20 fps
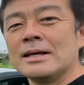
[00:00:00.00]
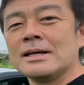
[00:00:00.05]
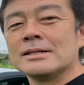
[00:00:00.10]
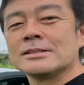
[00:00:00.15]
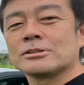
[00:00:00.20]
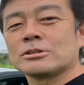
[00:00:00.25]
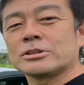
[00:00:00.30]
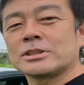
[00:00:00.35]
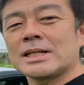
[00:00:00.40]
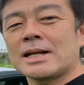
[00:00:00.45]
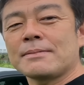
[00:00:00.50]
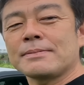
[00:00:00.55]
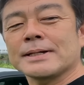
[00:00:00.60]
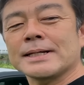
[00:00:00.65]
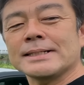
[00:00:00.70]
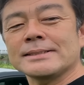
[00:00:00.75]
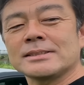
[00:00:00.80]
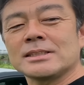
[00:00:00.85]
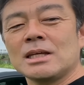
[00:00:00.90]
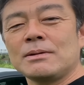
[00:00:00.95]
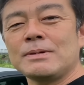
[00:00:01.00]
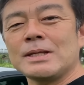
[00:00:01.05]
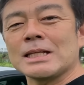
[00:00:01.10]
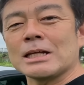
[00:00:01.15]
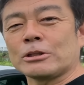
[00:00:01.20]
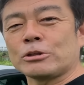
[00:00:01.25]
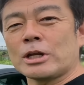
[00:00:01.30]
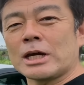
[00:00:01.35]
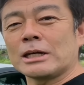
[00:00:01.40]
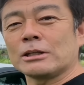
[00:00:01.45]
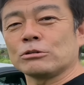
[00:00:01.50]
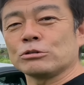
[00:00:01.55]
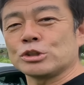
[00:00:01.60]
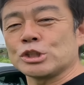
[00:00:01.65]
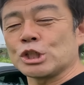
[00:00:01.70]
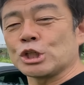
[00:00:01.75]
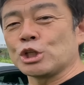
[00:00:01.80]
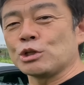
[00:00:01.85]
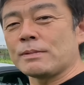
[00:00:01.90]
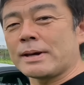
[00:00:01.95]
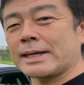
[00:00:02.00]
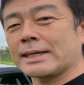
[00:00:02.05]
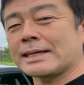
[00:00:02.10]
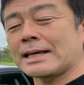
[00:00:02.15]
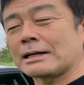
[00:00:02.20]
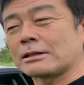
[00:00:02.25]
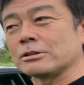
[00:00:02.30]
そしてラブカース TV で取り上げてほしい車企